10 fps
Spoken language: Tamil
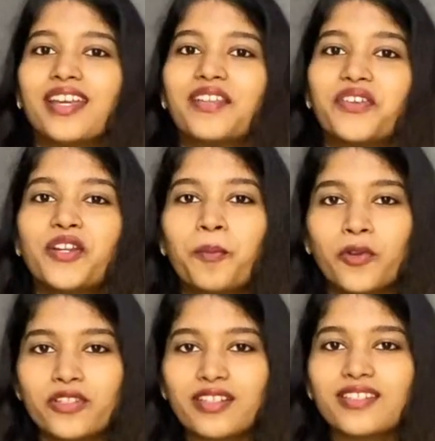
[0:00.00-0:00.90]
இந்த வீடியோ
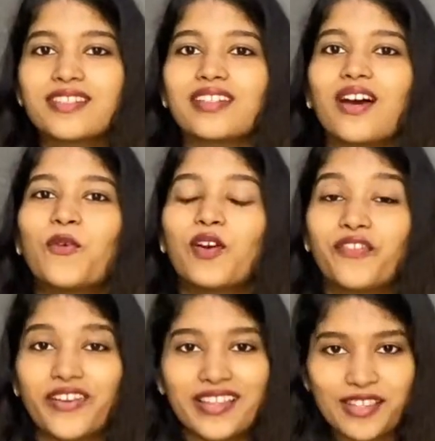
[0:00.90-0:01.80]
பிடிச்சிருந்துச்சுன்னா உங்கள்
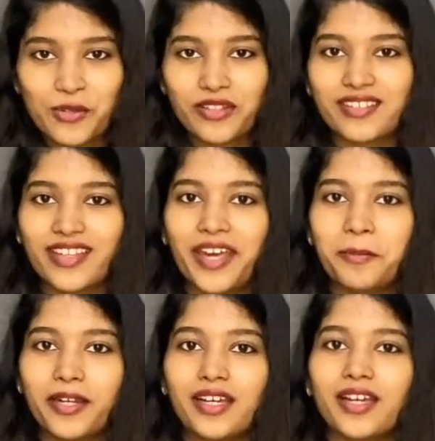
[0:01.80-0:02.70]
ஃப்ரெண்ட்ஸ்க்கும் இதை ஷேர்
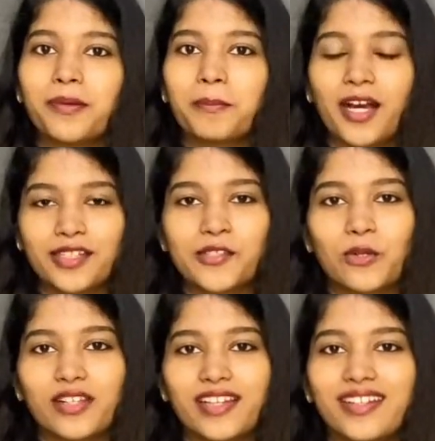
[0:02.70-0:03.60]
பண்ணுங்கள் பார்க்க
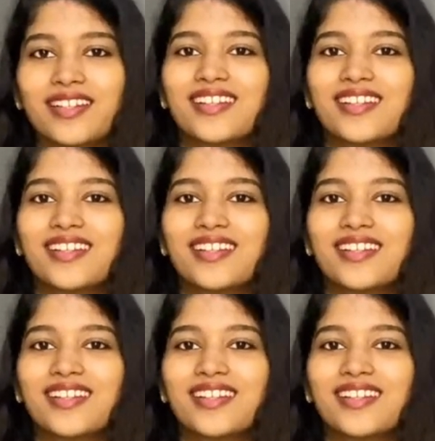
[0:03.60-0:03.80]
சொல்லுங்கள்